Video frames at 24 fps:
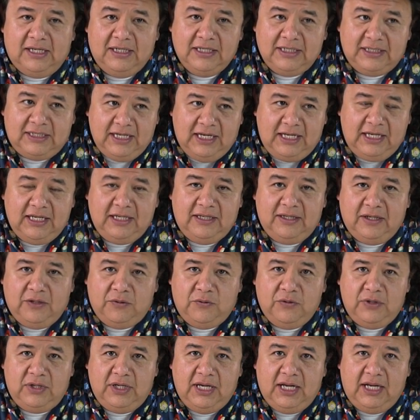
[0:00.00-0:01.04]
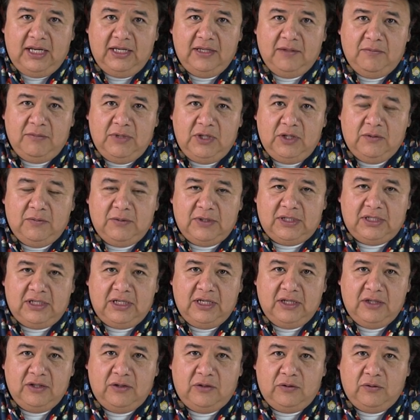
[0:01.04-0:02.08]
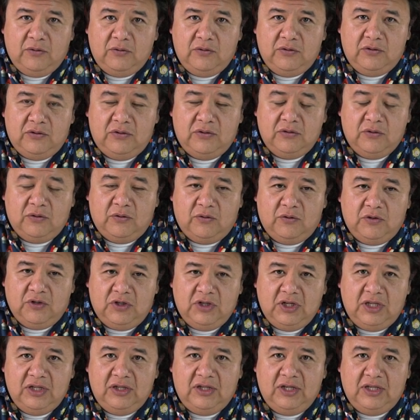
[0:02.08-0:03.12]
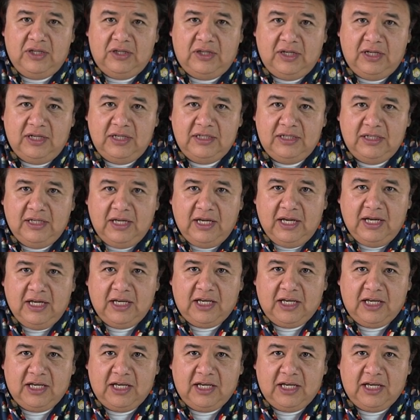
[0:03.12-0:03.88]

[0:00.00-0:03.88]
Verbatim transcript: Selig de Woody Allen, 1983,